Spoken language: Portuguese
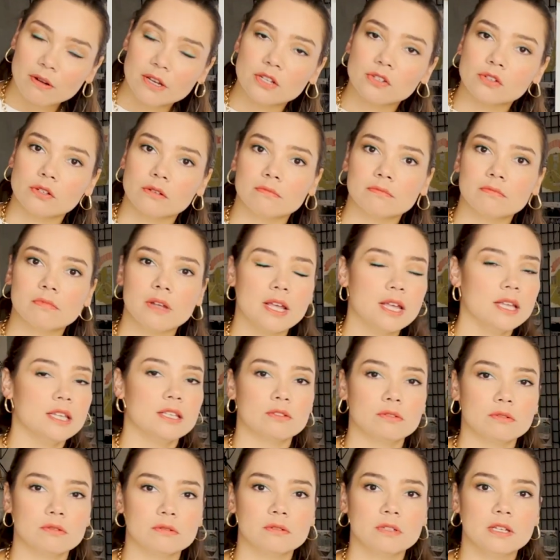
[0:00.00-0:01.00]
les gens. É
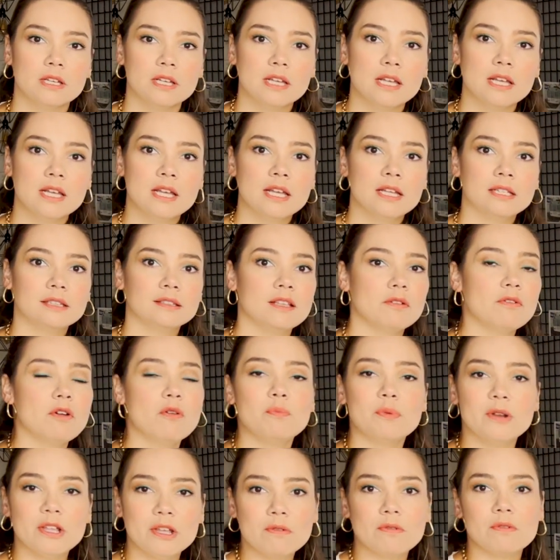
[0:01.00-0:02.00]
isso. Então eu
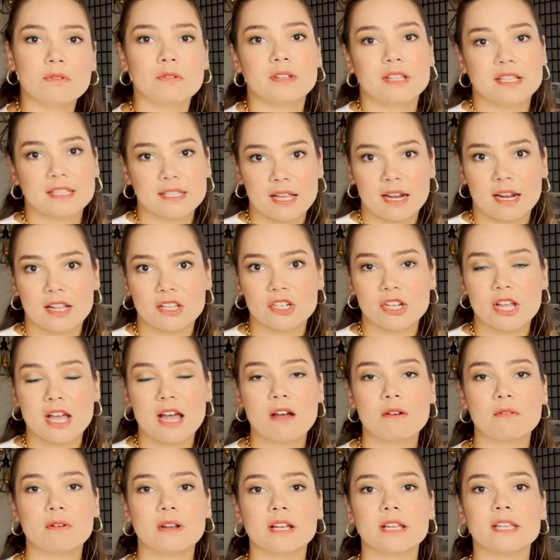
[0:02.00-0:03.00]
brinco em sala de
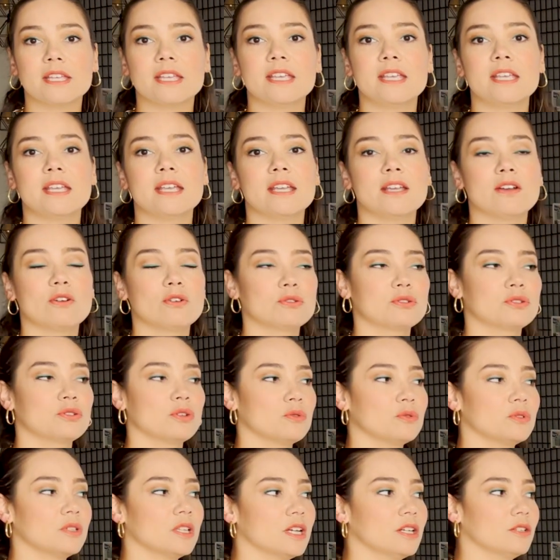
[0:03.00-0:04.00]
aula que eu
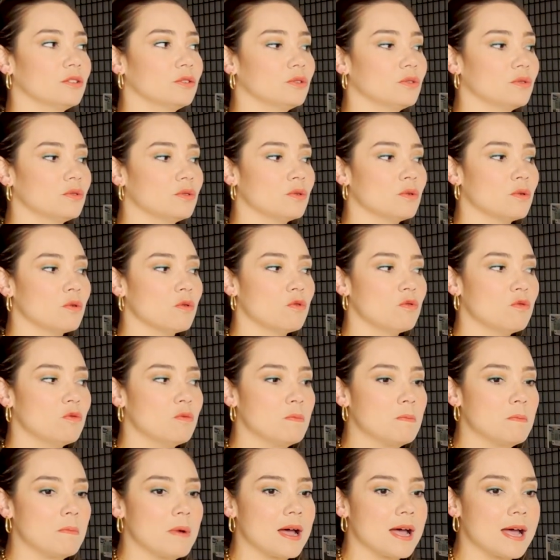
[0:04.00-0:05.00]
estou dando
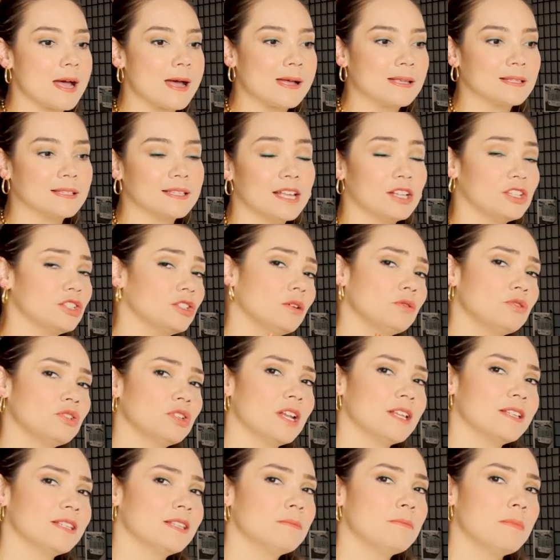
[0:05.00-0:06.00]
uma certidão de
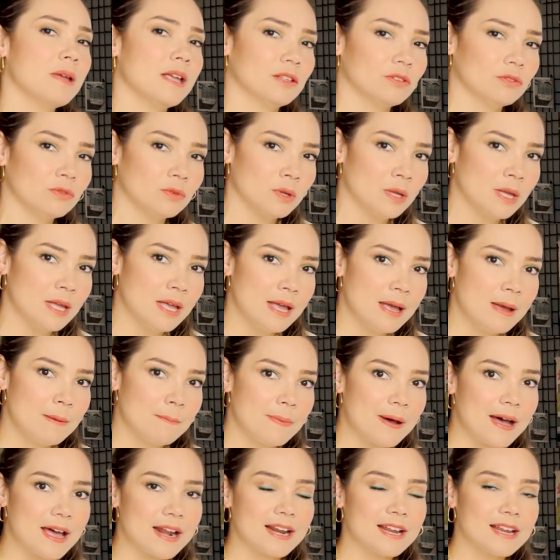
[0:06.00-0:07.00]
nascimento
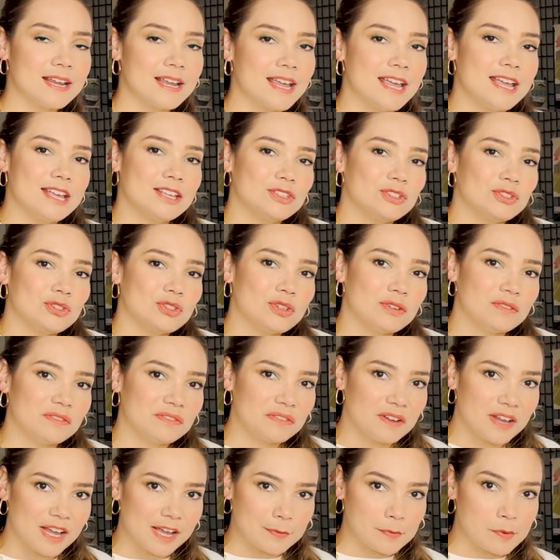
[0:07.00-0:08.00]
para este
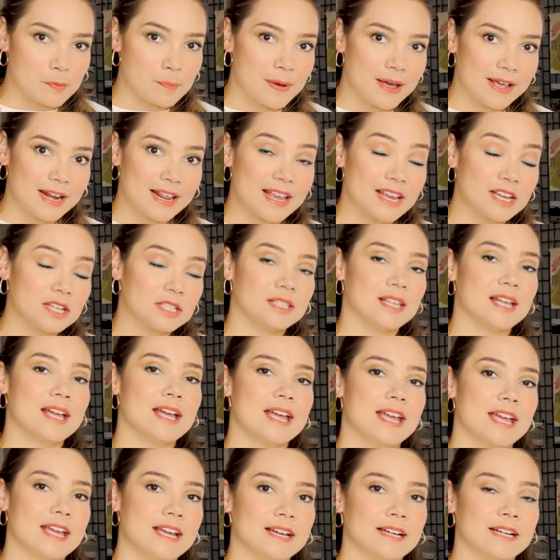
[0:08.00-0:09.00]
verbo, para esta
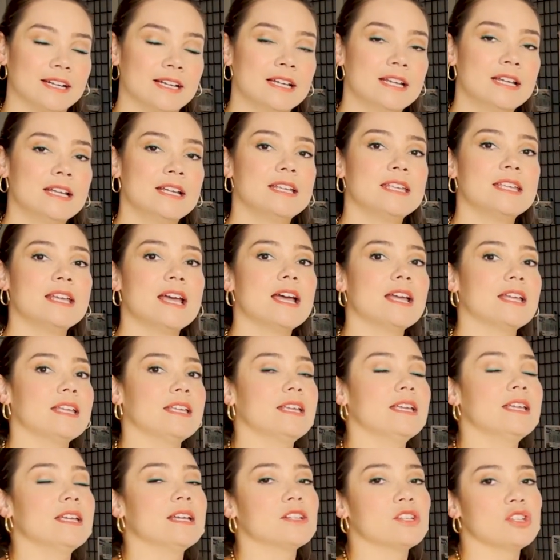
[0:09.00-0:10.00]
regra. E
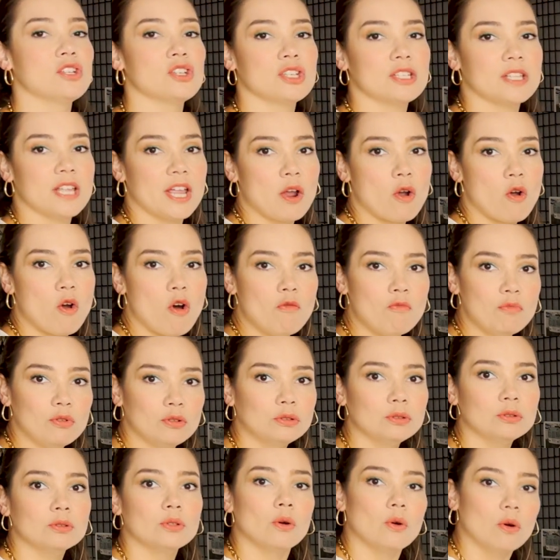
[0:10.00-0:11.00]
aí a gente tem
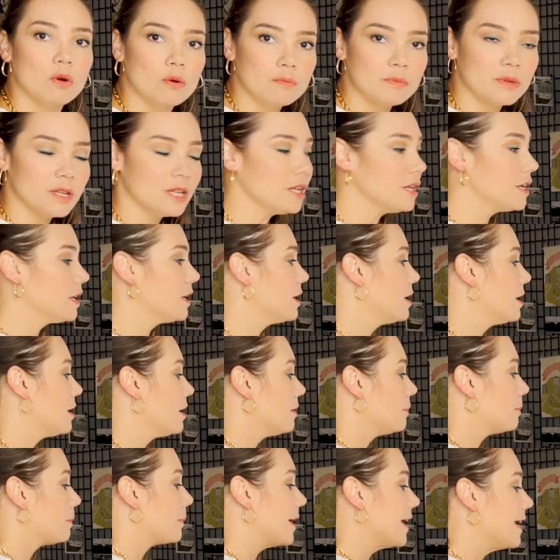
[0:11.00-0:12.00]
como nome
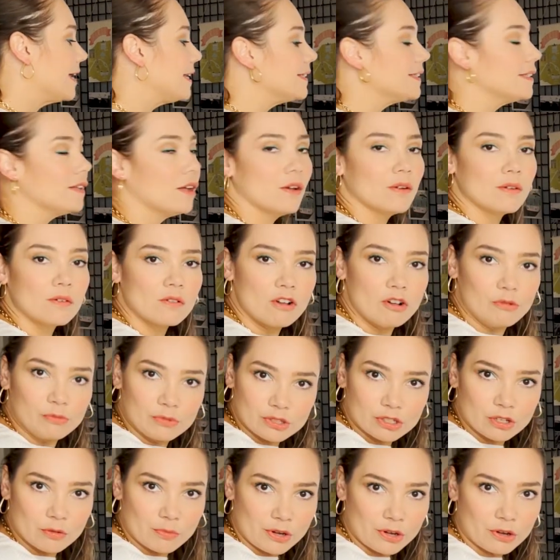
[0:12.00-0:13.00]
présent como
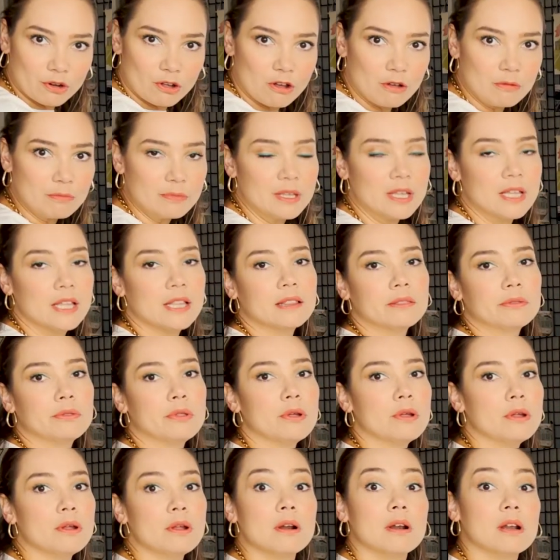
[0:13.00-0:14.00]
sobrenome
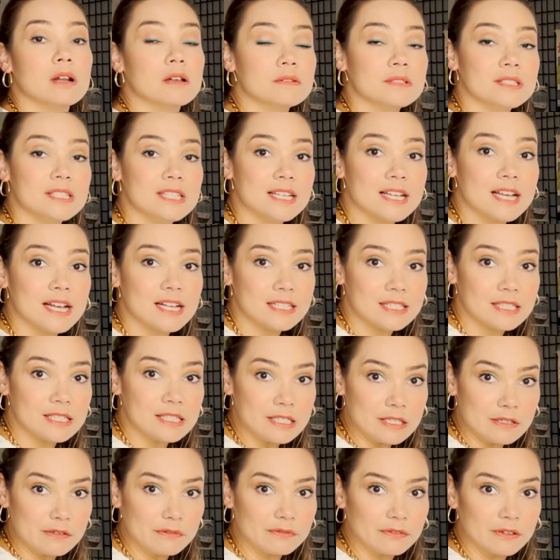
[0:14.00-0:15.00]
de
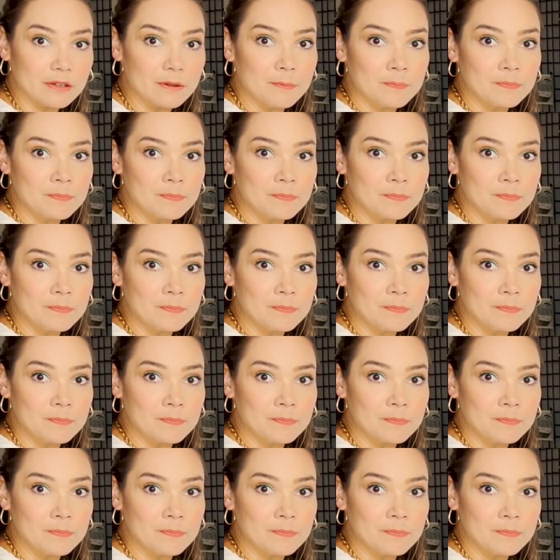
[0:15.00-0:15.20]
l'indicatif.